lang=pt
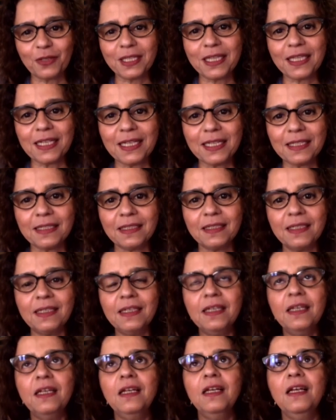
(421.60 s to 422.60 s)
80,
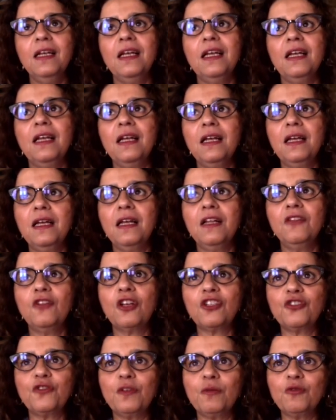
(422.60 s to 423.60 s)
é,
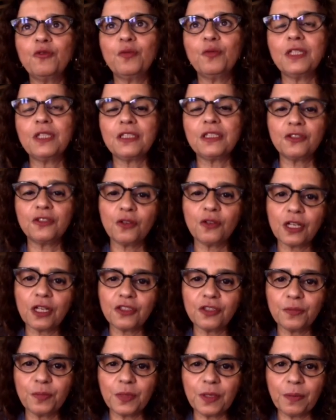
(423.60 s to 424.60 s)
nós tivemos muita
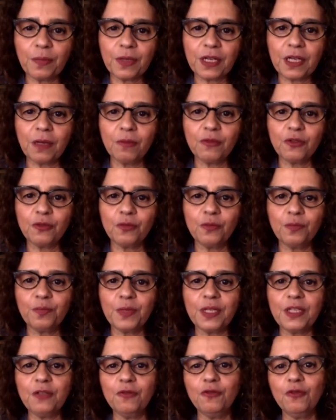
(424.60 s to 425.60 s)
sorte, porque pegamos um
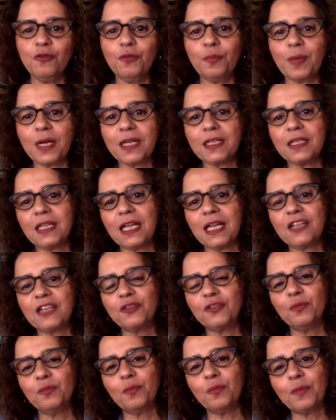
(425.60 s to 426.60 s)
período do Parque
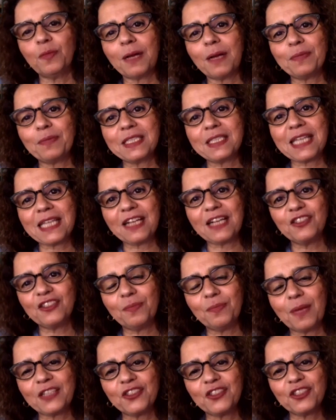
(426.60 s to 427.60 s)
Laje, apesar de
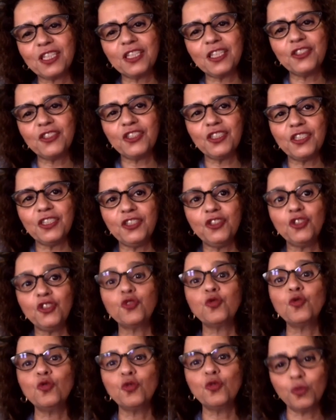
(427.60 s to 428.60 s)
bastante
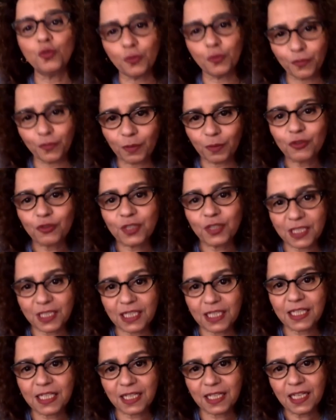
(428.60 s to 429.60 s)
enxuto, vamos
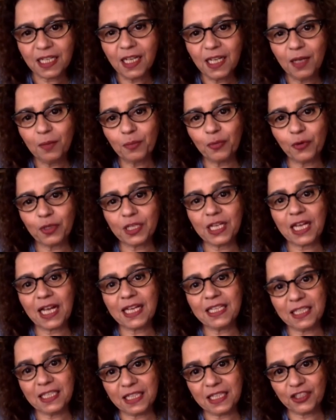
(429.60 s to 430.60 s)
dizer, né, porque
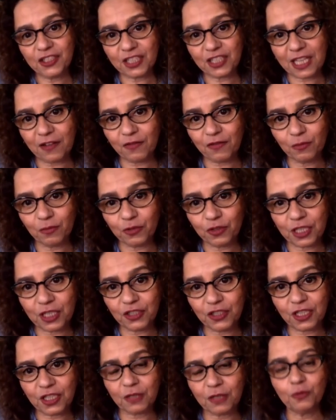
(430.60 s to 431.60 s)
ainda estávamos na
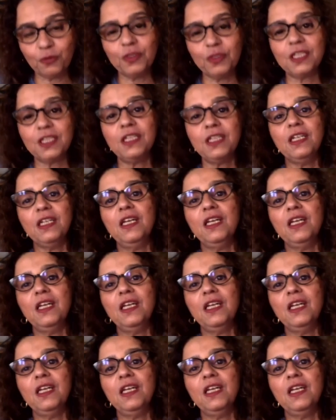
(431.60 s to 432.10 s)
ditadura,